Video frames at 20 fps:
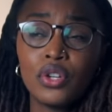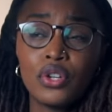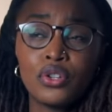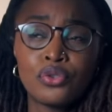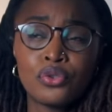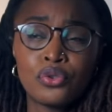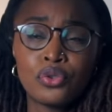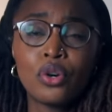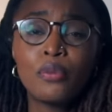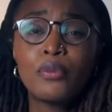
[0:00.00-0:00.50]
euh,
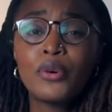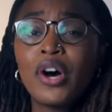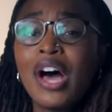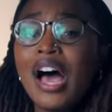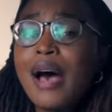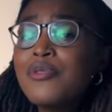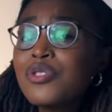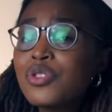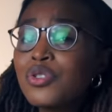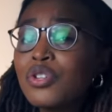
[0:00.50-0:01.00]
je comprends
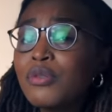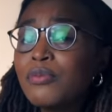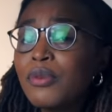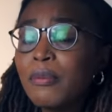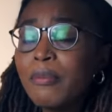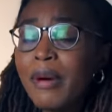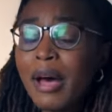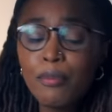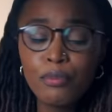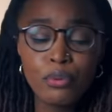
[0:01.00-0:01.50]
absolument
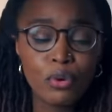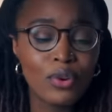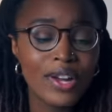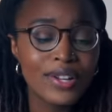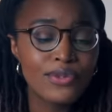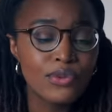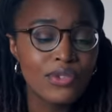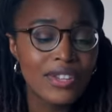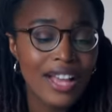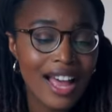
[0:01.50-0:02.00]
pas pourquoi
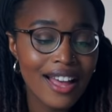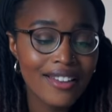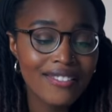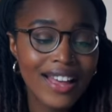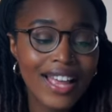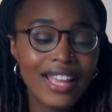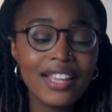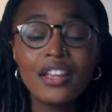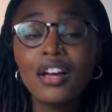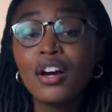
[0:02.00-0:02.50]
tu
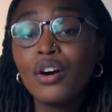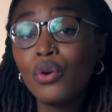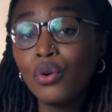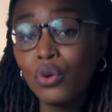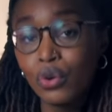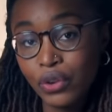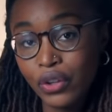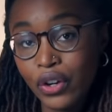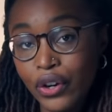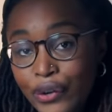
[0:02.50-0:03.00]
travailles
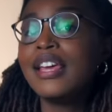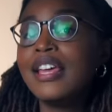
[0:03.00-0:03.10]
autant.